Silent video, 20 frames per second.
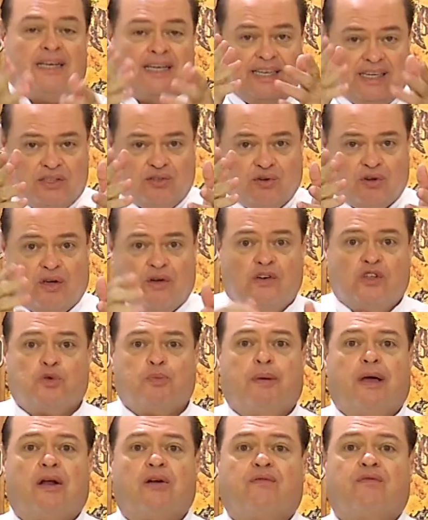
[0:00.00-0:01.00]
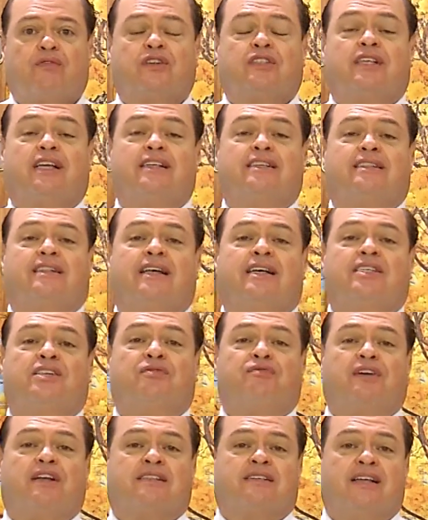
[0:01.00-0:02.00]
Isso que eu espero que você esteja
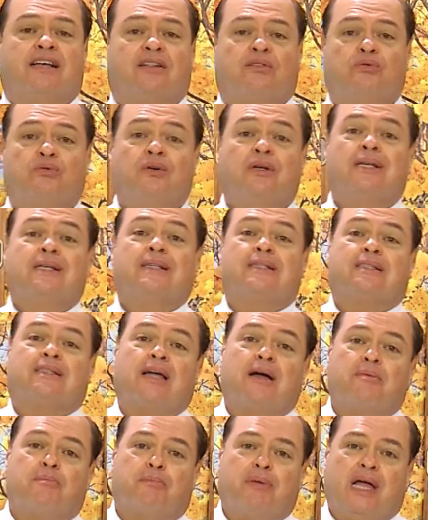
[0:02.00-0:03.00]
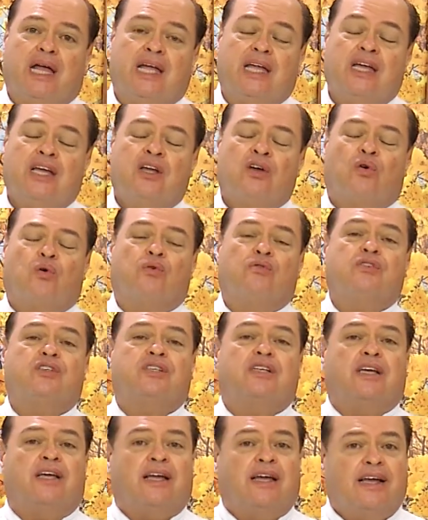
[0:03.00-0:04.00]
fazendo também.
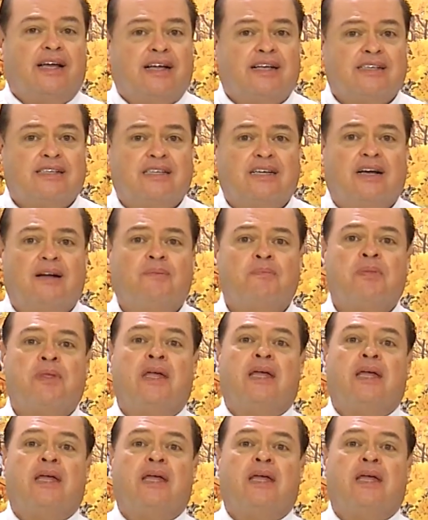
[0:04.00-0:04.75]
Consciência,